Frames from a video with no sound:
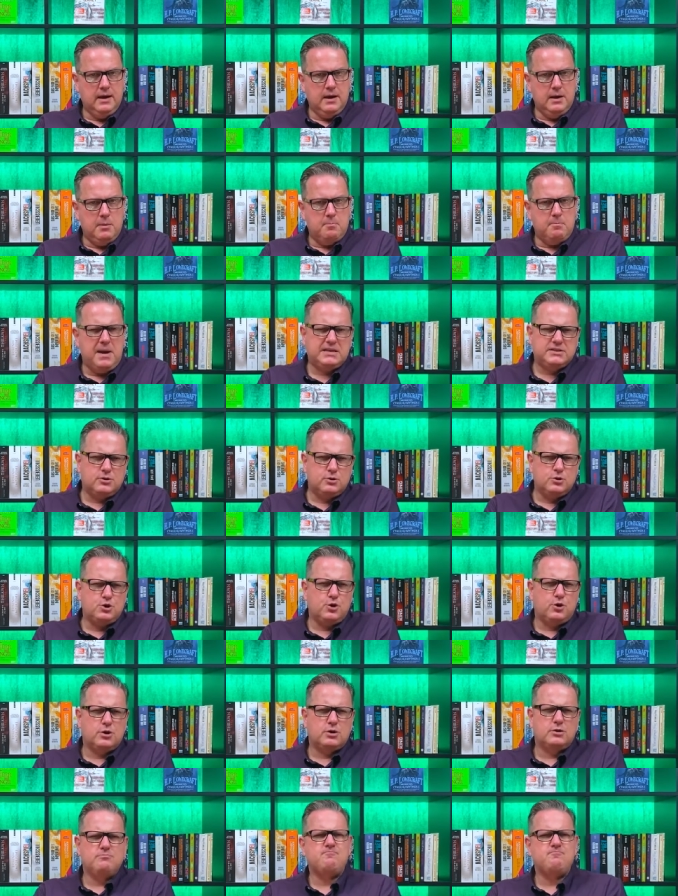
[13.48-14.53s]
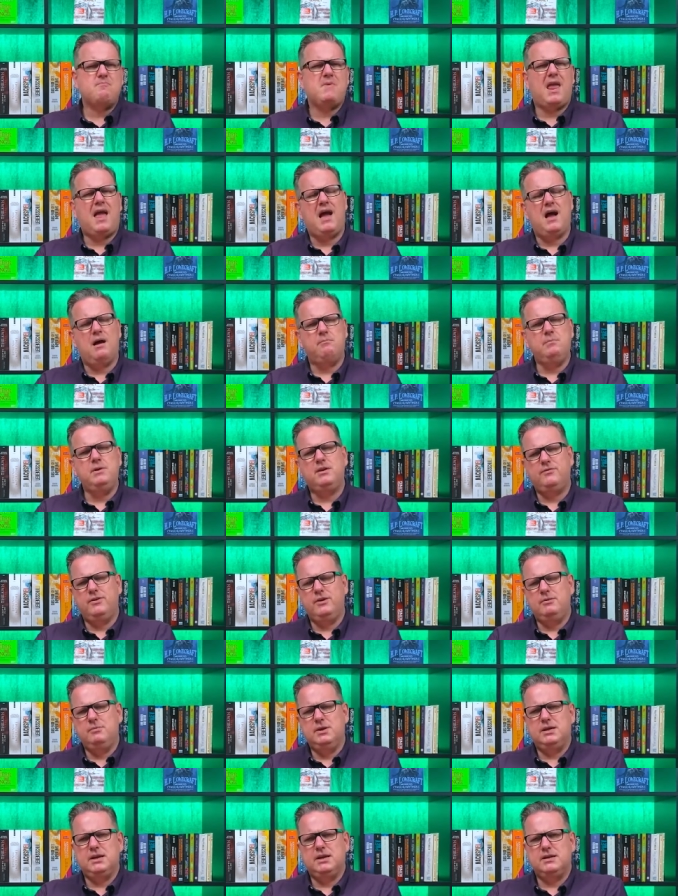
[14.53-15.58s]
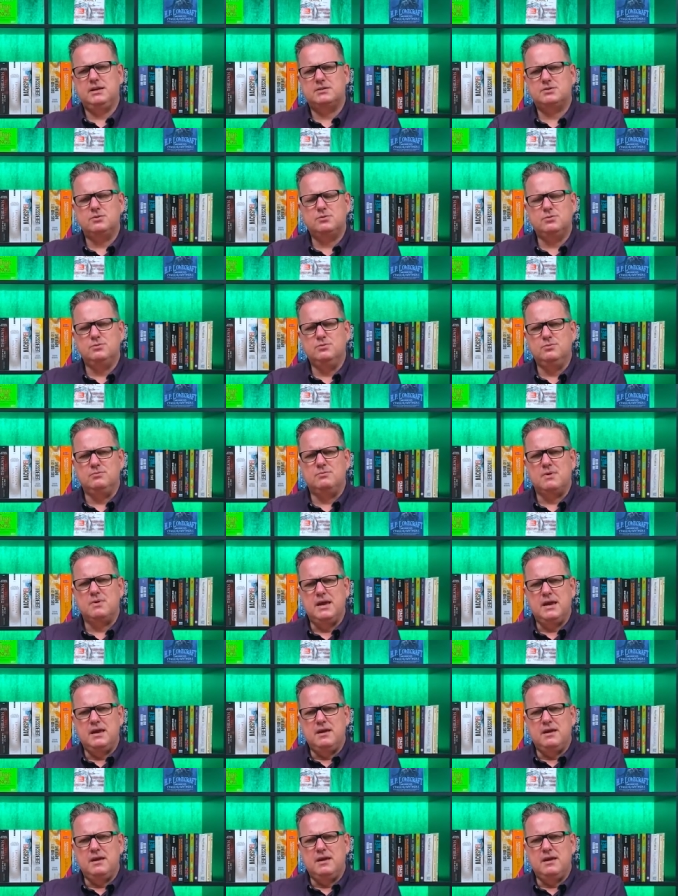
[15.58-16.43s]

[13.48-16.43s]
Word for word: Max und Jordan haben nicht viel miteinander zu tun.